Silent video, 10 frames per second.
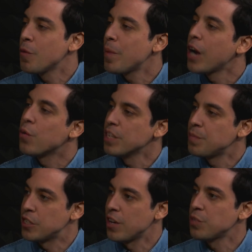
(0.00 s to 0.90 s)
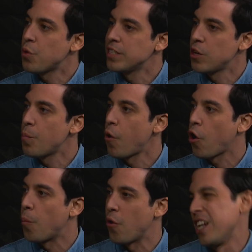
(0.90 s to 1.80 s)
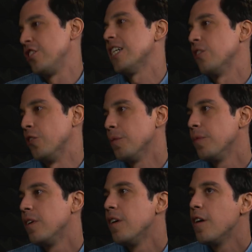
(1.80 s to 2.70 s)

impresión para algunas personas puede ser un poco como rechazo, ¿no?